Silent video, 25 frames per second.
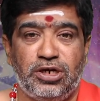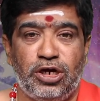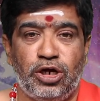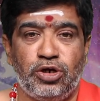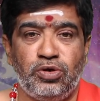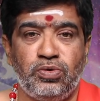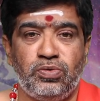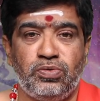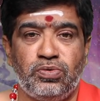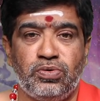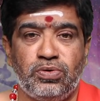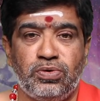
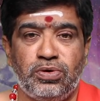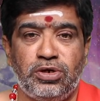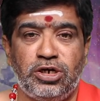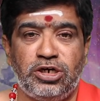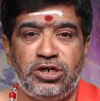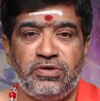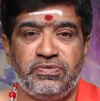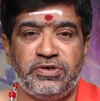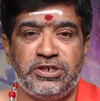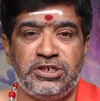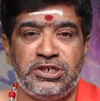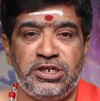
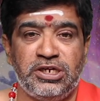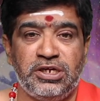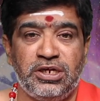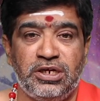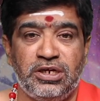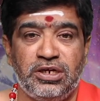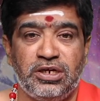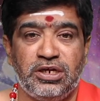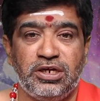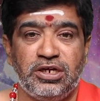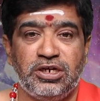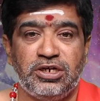అనుకోనటువంటి
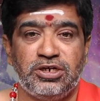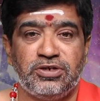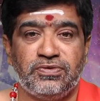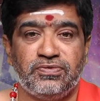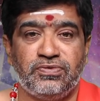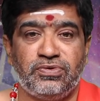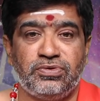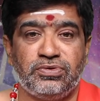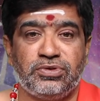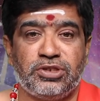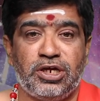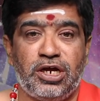
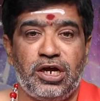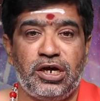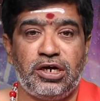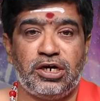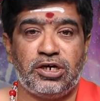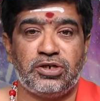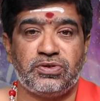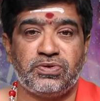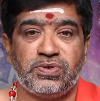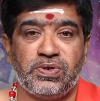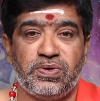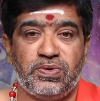వృథా
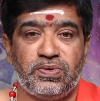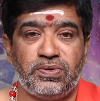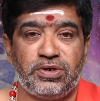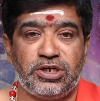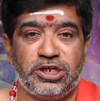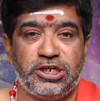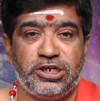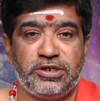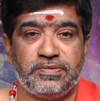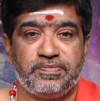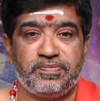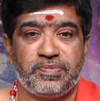ఖర్చులు
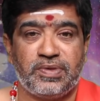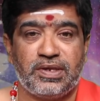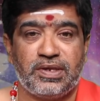ఉంటాయి